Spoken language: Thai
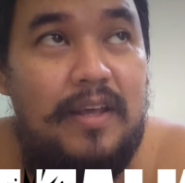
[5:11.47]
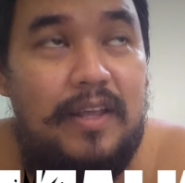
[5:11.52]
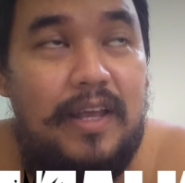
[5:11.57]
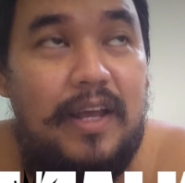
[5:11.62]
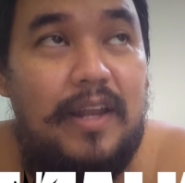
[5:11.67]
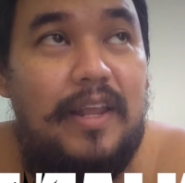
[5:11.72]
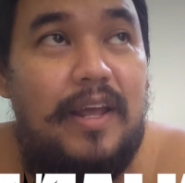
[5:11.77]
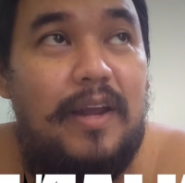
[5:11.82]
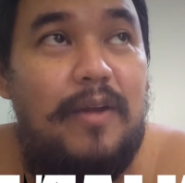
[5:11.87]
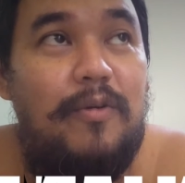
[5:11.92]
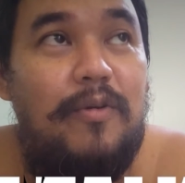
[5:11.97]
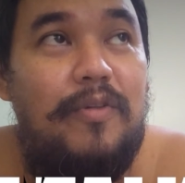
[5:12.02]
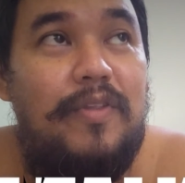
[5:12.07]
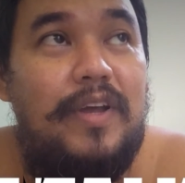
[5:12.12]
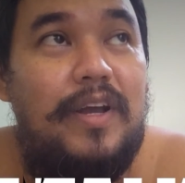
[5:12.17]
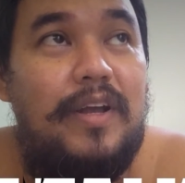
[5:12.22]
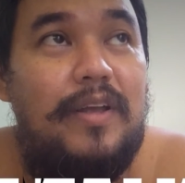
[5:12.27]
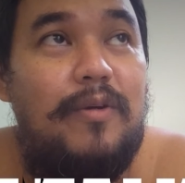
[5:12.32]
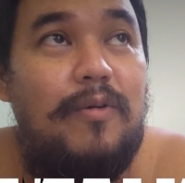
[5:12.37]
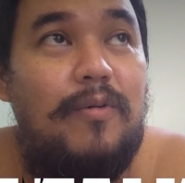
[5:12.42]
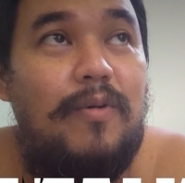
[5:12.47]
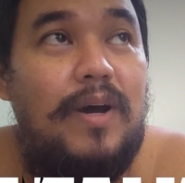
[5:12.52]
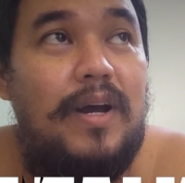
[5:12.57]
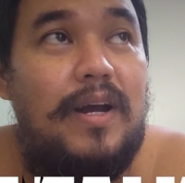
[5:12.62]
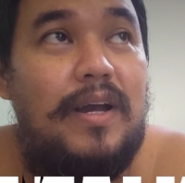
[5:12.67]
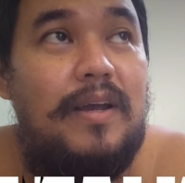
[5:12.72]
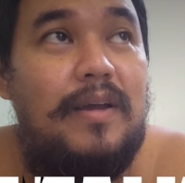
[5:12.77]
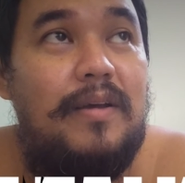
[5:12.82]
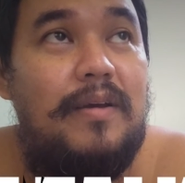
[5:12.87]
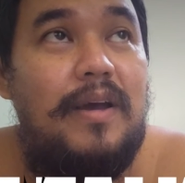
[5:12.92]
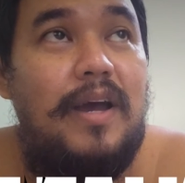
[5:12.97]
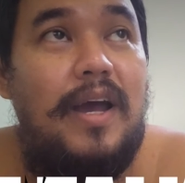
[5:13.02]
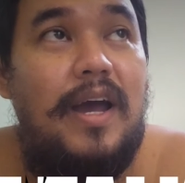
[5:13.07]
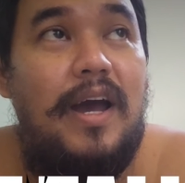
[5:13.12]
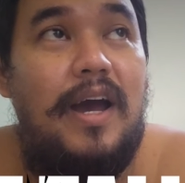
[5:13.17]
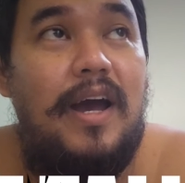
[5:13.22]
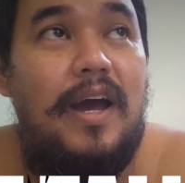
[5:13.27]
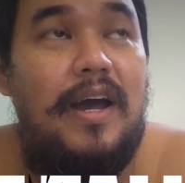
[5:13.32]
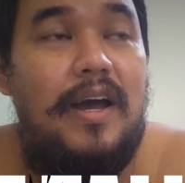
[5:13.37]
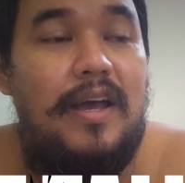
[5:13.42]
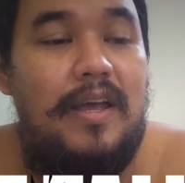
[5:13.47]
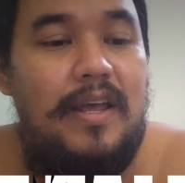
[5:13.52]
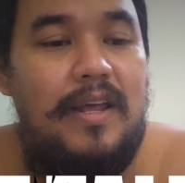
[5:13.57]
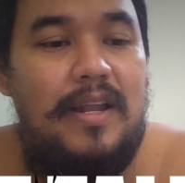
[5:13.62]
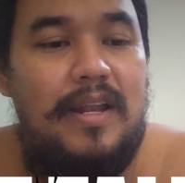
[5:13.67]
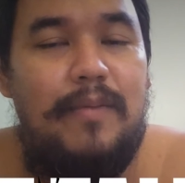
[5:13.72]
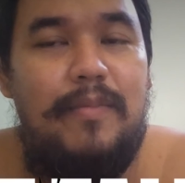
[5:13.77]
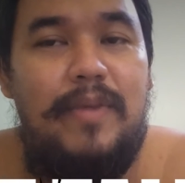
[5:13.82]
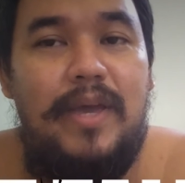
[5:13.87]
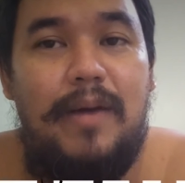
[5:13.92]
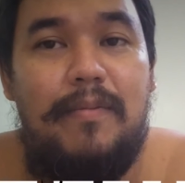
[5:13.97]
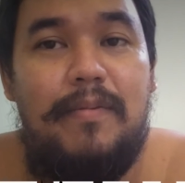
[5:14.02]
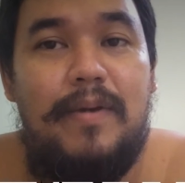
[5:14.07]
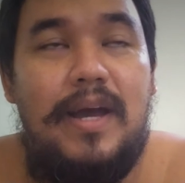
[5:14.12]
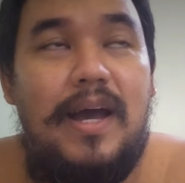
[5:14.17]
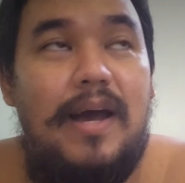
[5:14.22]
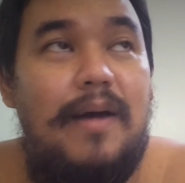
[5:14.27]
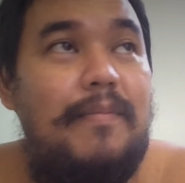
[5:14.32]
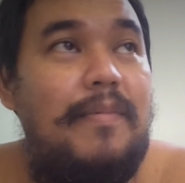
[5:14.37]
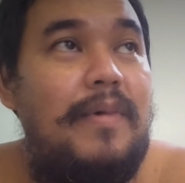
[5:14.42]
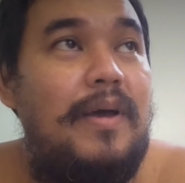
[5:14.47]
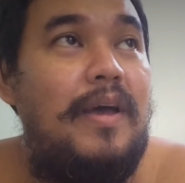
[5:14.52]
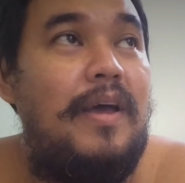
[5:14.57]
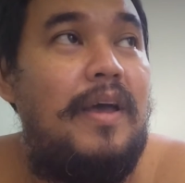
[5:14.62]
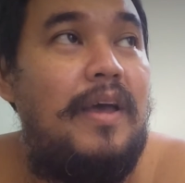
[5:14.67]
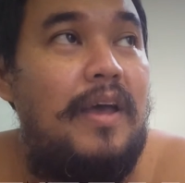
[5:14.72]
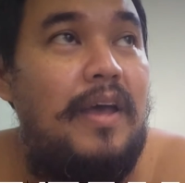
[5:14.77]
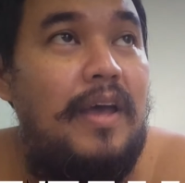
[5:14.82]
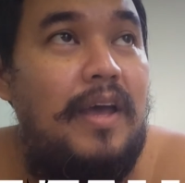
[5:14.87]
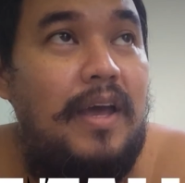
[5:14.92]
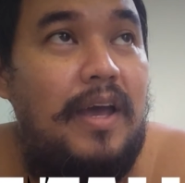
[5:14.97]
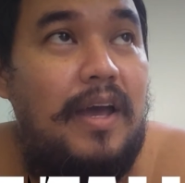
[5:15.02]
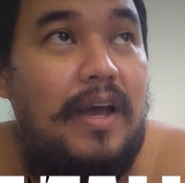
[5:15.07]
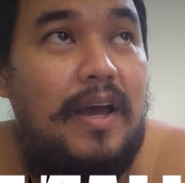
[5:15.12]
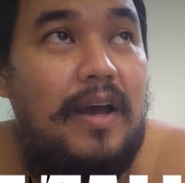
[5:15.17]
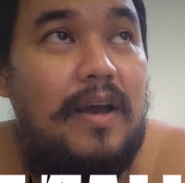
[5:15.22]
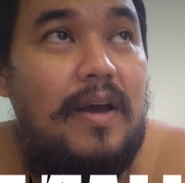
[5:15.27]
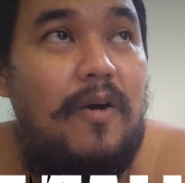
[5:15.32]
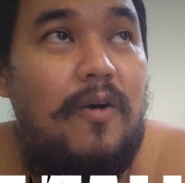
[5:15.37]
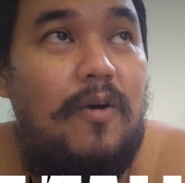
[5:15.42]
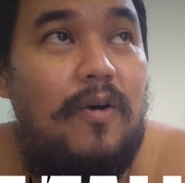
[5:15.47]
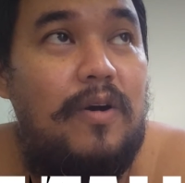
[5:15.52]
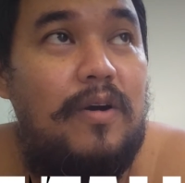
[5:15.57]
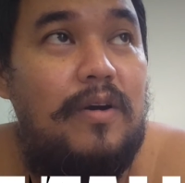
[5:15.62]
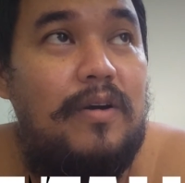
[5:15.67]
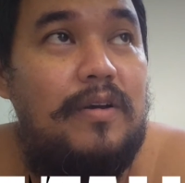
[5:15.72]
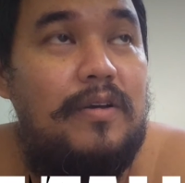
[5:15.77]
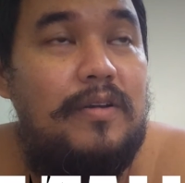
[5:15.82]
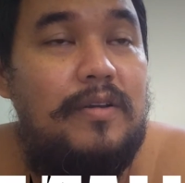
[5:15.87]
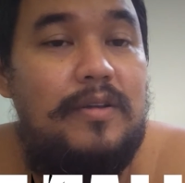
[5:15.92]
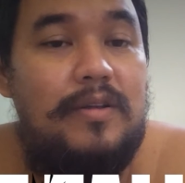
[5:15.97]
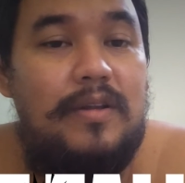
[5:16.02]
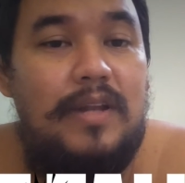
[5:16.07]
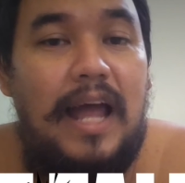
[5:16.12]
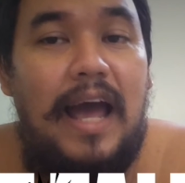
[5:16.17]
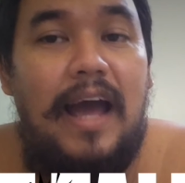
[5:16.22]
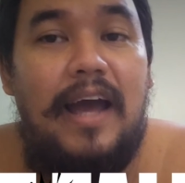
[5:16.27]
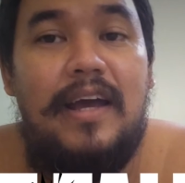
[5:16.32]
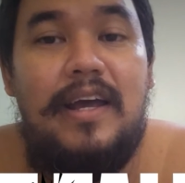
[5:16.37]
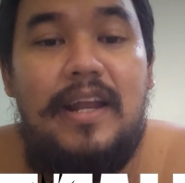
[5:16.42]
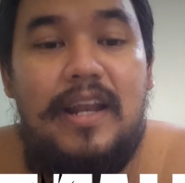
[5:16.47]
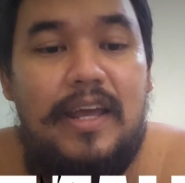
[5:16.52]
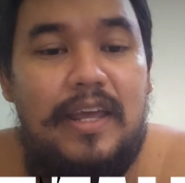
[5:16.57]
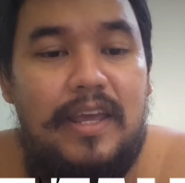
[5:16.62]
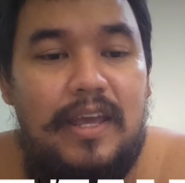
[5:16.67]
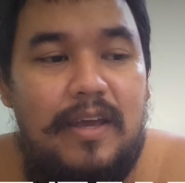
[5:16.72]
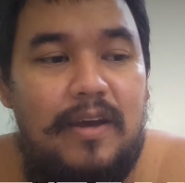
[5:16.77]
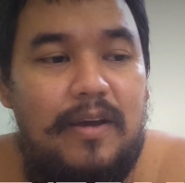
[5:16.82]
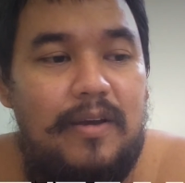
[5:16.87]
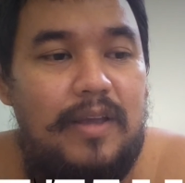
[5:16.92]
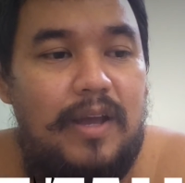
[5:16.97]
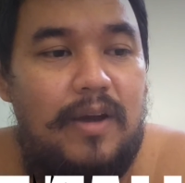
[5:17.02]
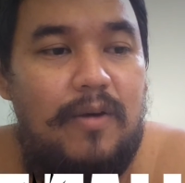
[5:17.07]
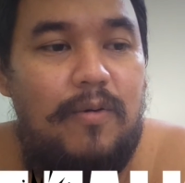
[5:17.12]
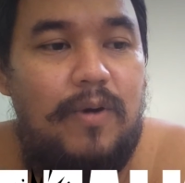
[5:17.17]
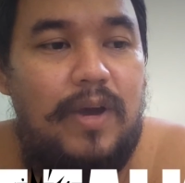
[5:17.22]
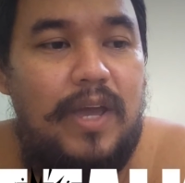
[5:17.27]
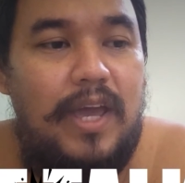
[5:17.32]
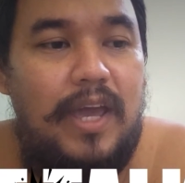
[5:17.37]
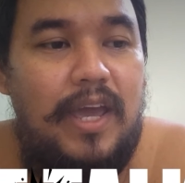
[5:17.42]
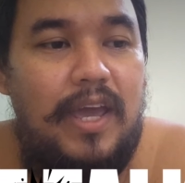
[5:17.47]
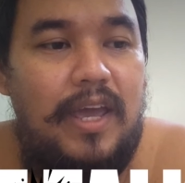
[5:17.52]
ยังยังรู้สึกอยู่ว่าอ่าระเบียบกล้ามของหลังอะไรเงี้ยยังยังโอเค